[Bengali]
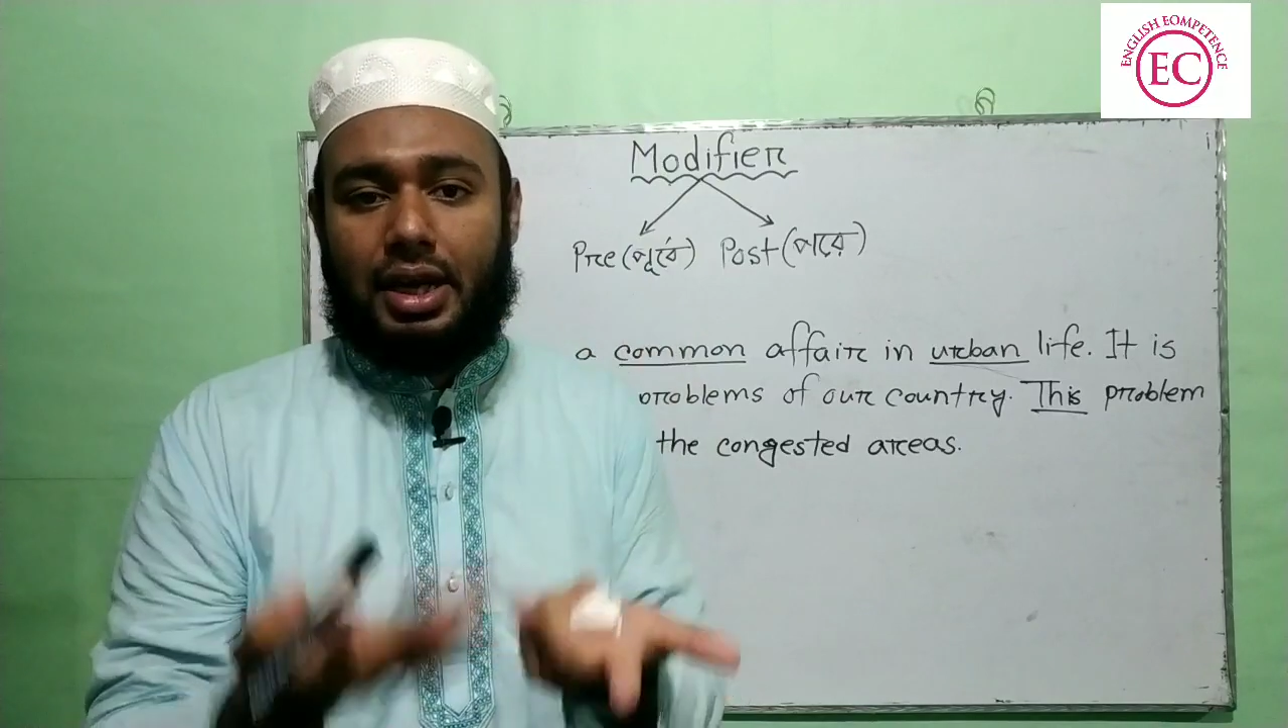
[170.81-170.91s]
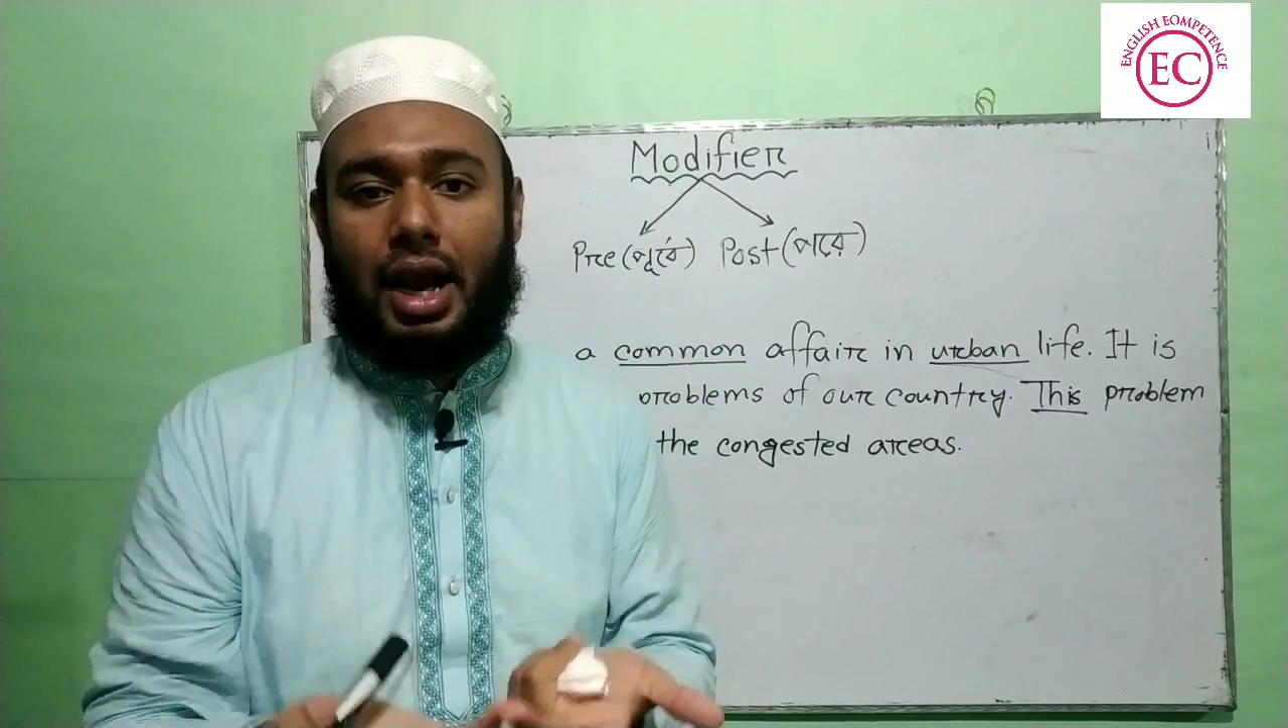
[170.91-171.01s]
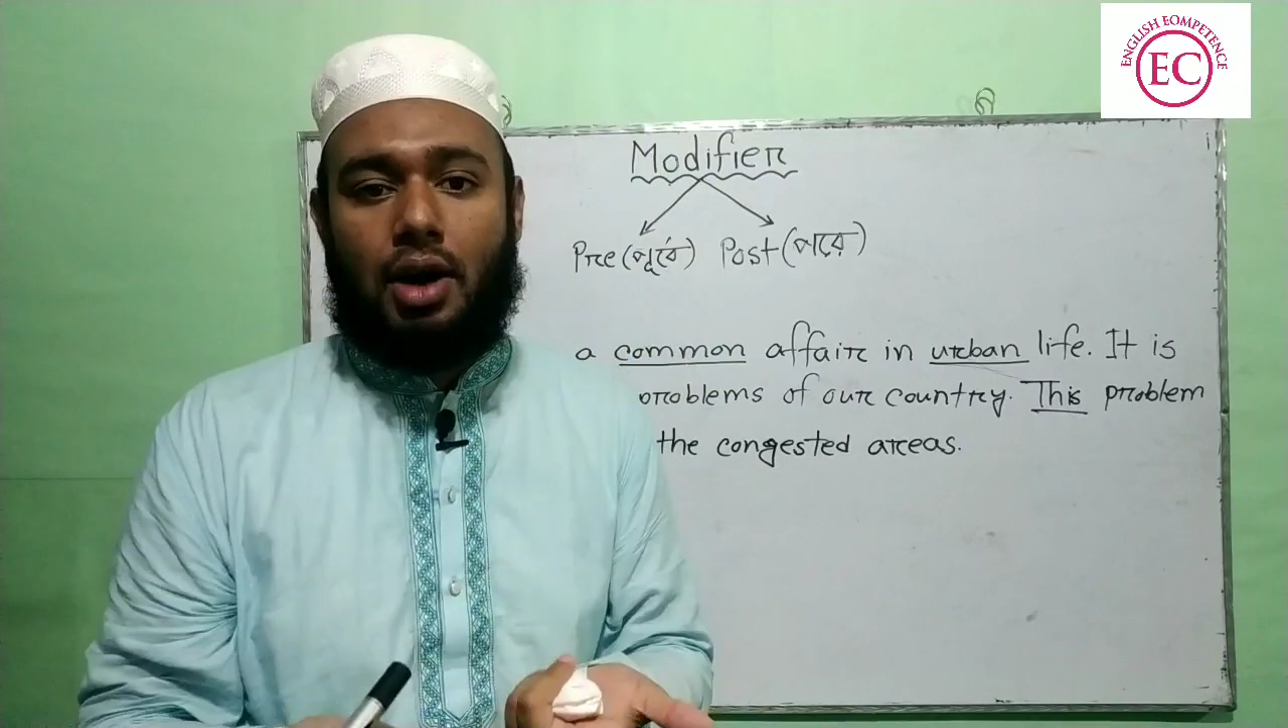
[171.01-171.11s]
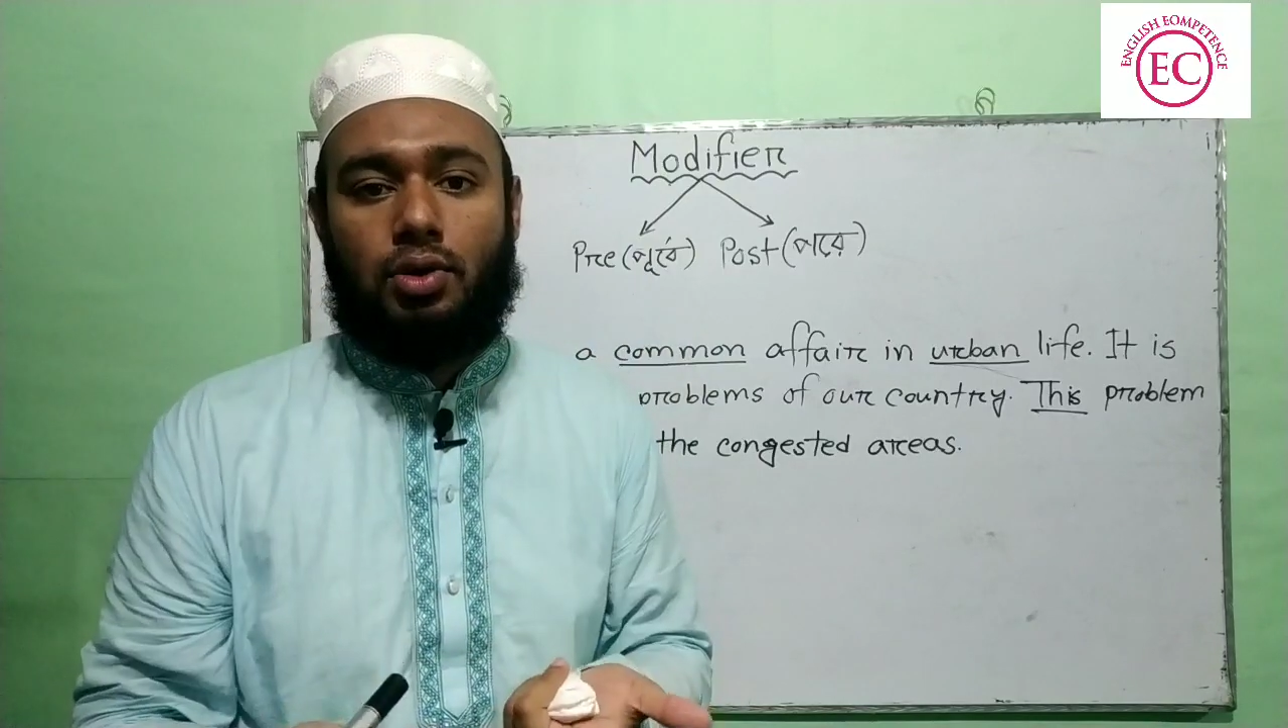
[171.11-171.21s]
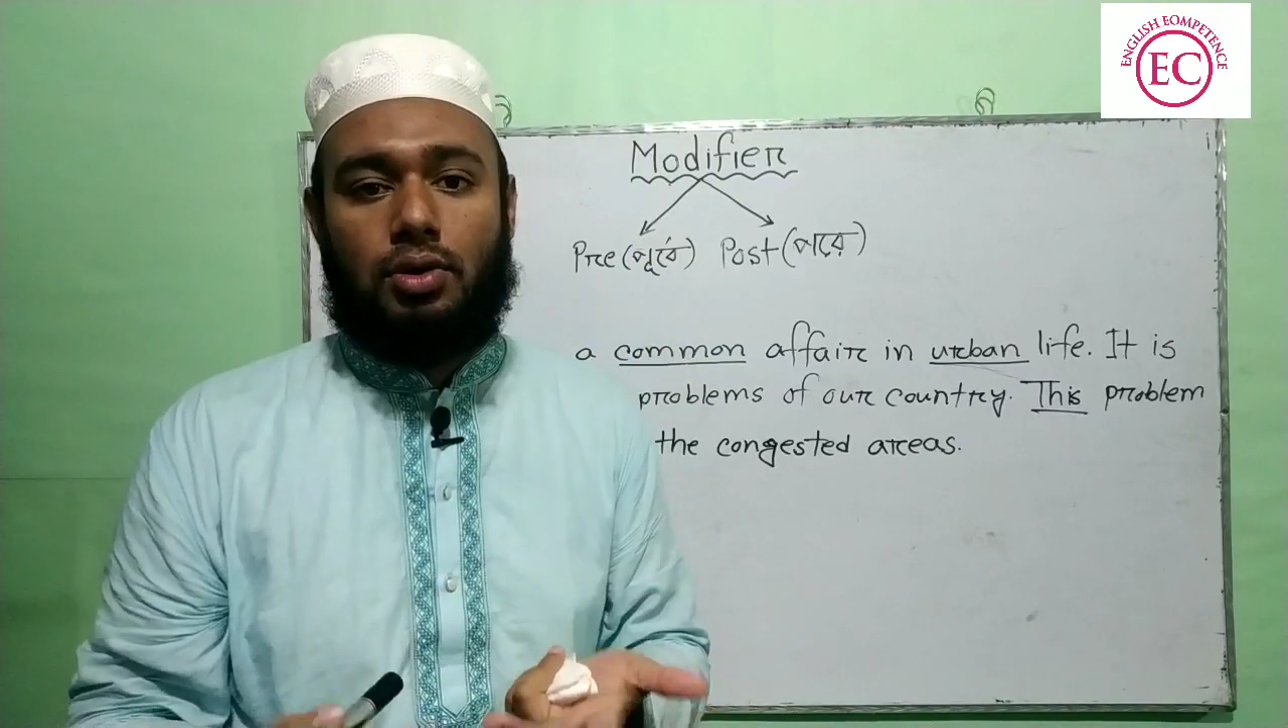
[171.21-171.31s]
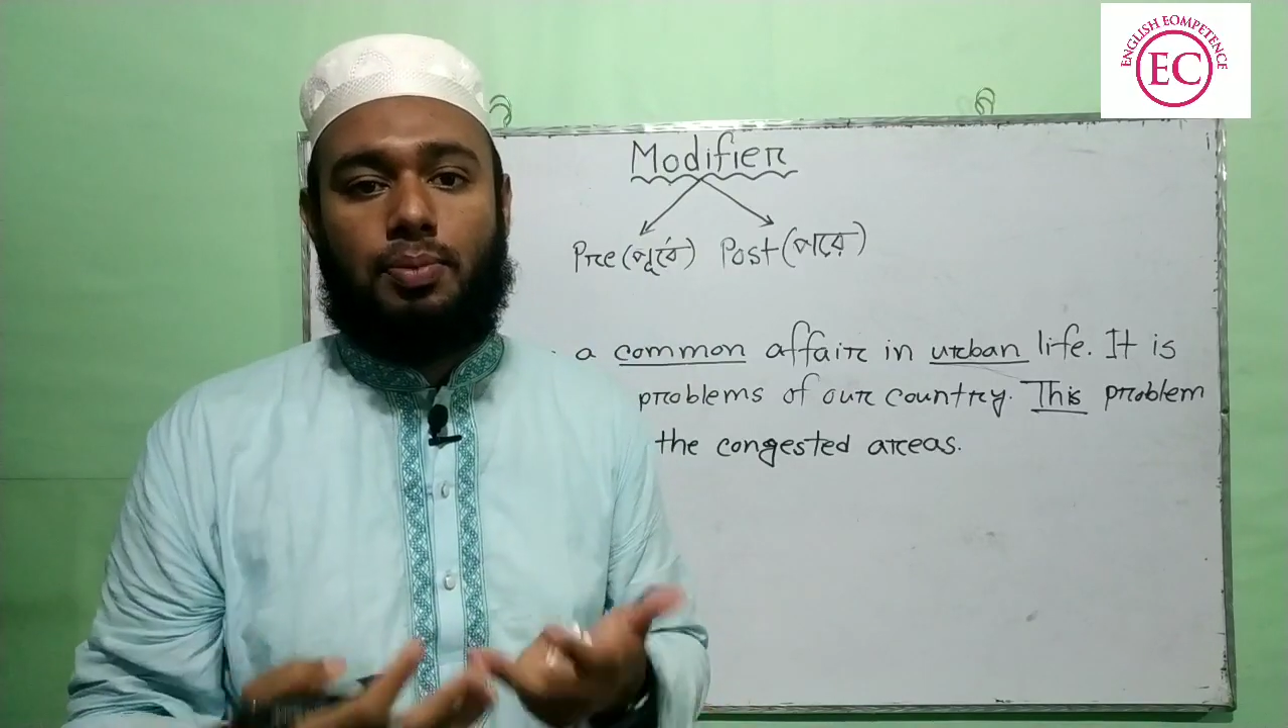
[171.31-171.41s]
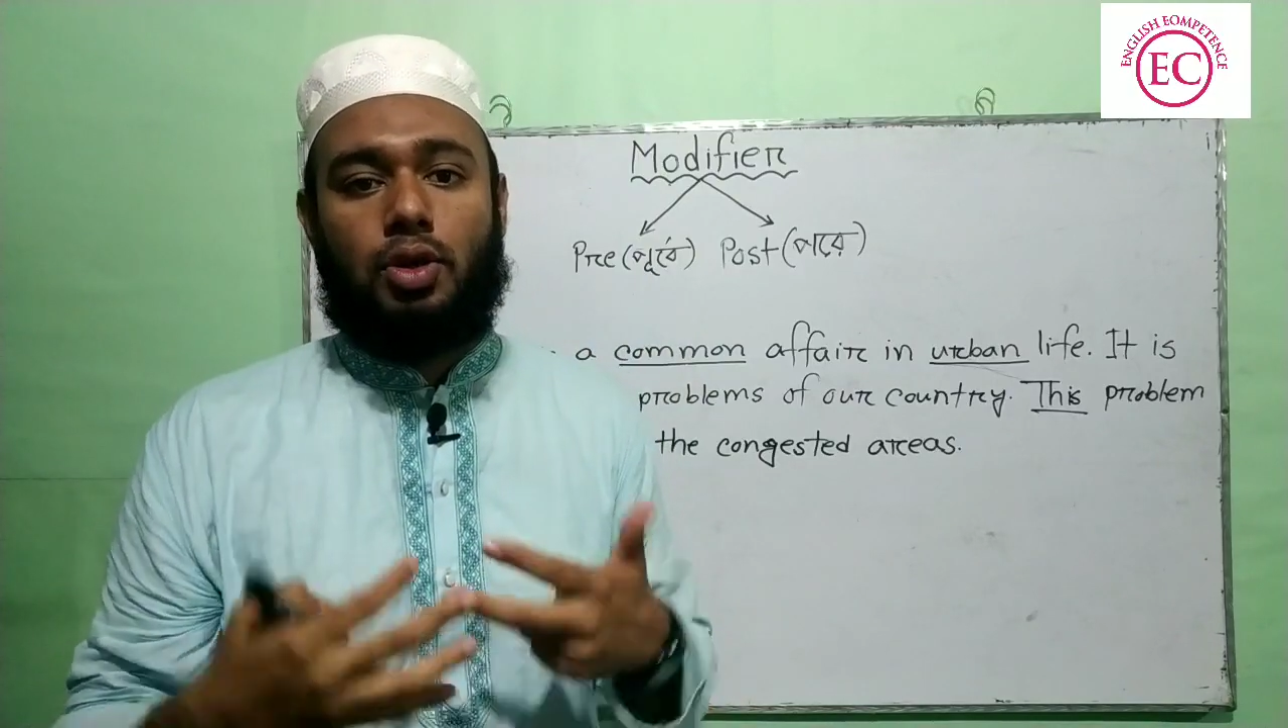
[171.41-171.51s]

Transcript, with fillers: দা নাউন